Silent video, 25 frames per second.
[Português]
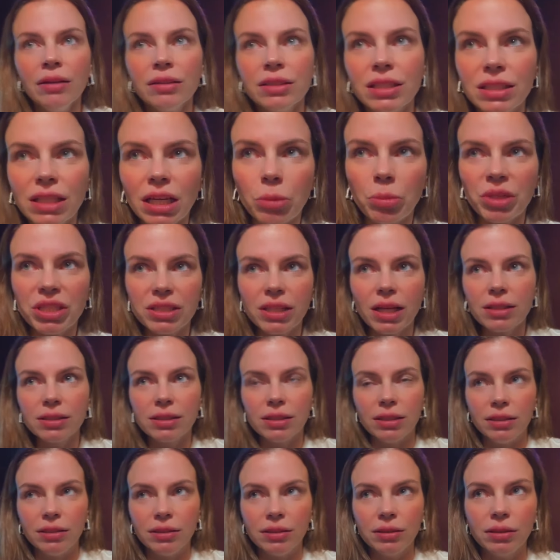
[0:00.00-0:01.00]
Vocês têm que pensar
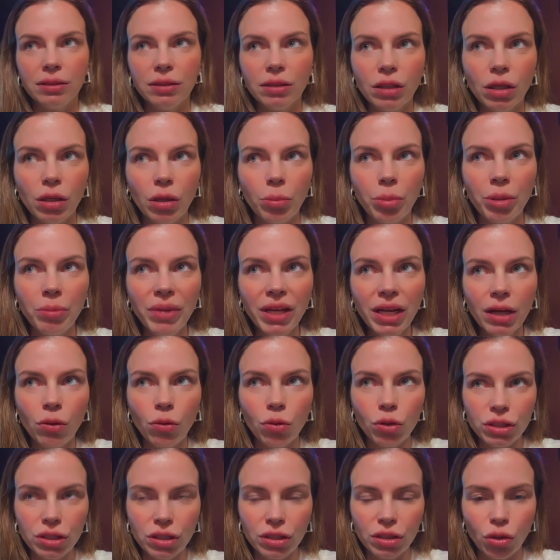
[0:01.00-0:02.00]
assim. Primeira
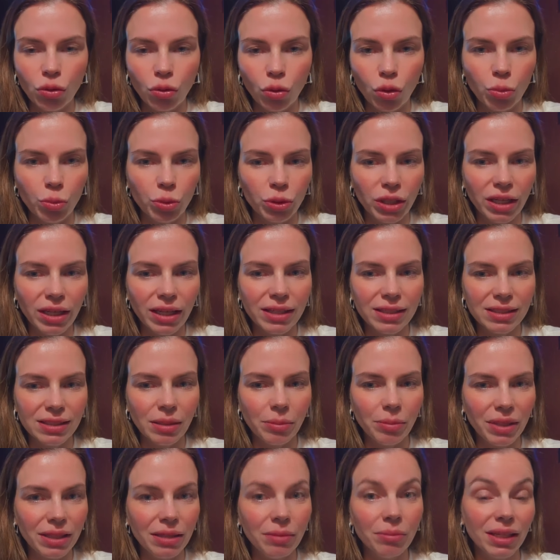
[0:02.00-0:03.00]
coisa que teu corpo tem que
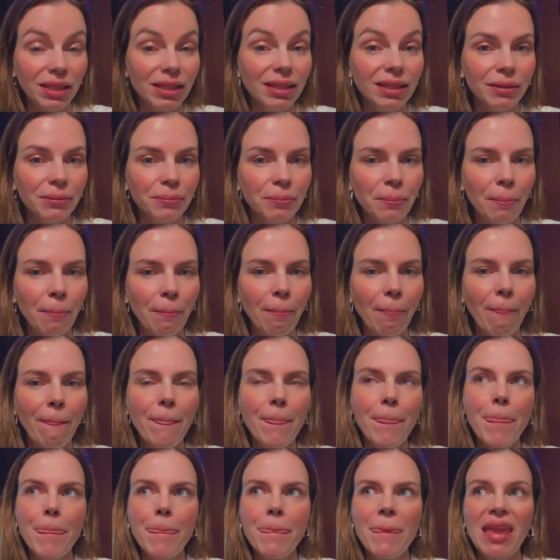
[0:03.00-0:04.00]
receber de manhã
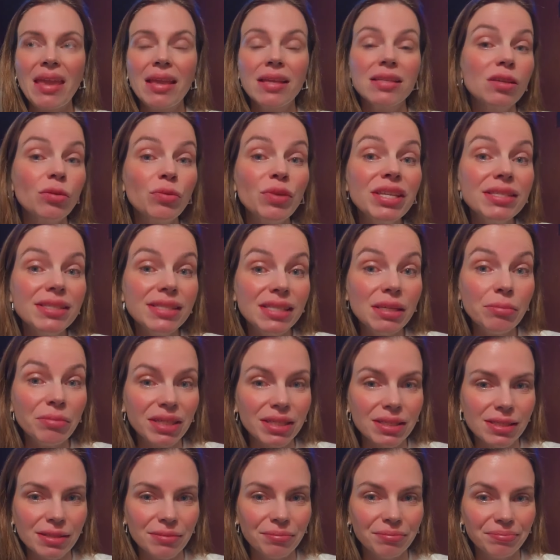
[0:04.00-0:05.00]
são
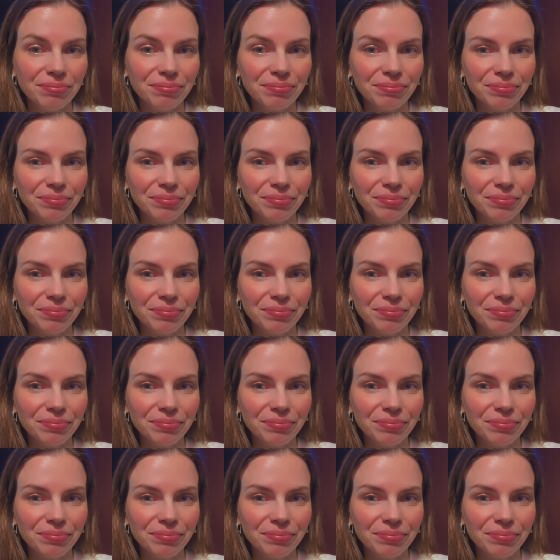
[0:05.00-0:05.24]
enzimas.